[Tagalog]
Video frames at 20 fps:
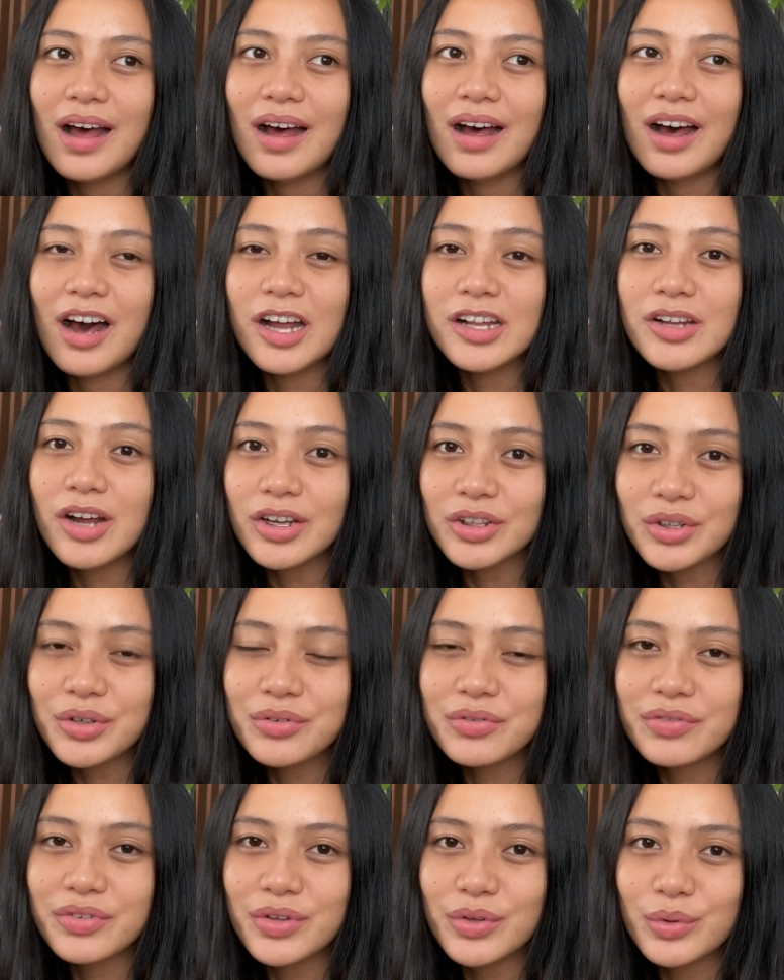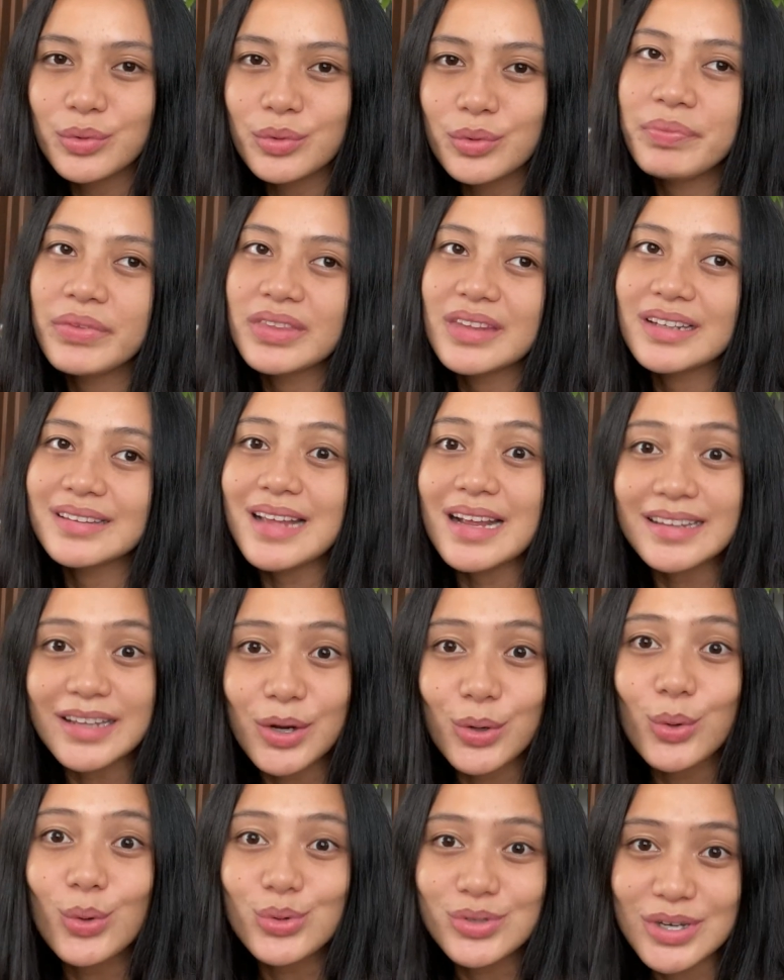uh, a lot of you
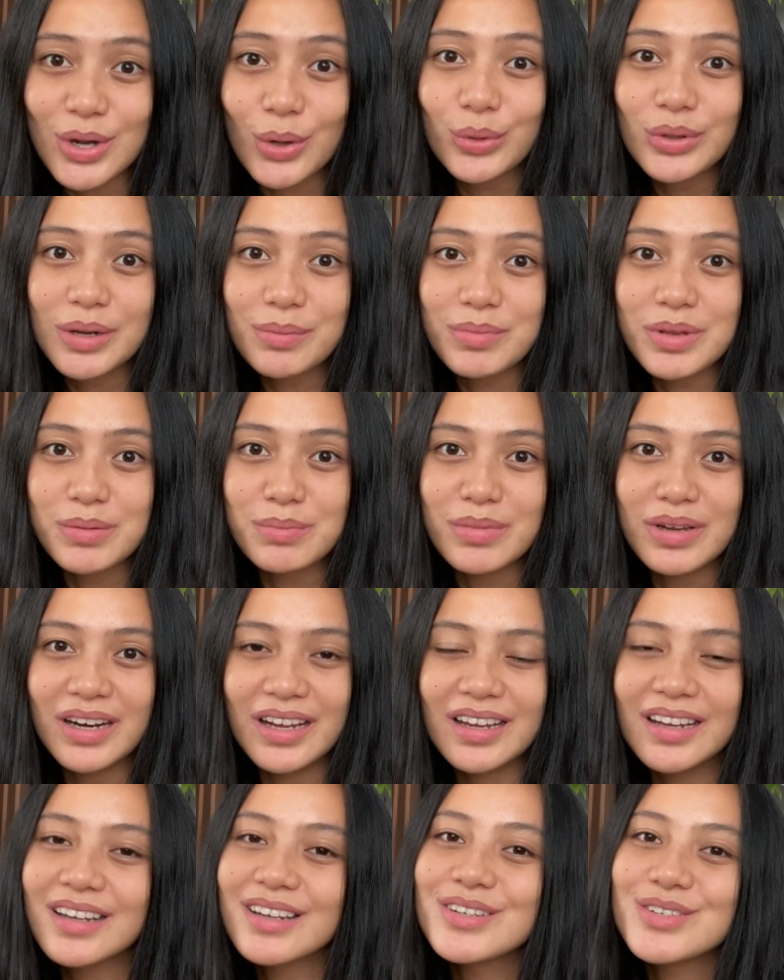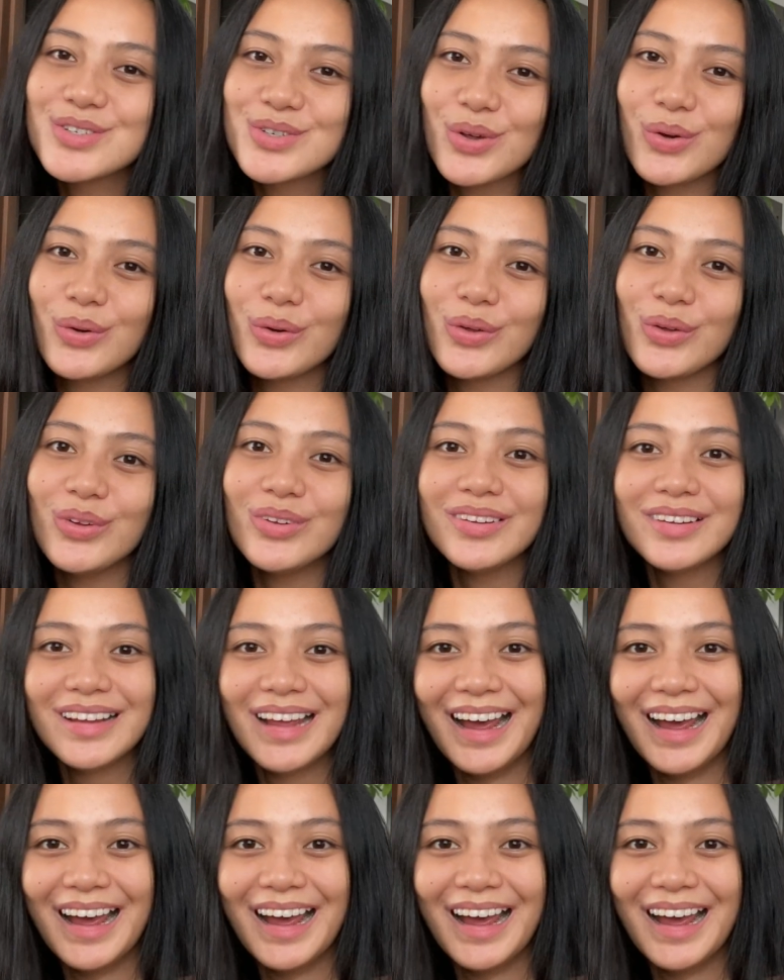nagtatanong kung saan ko nabibili. So, yun.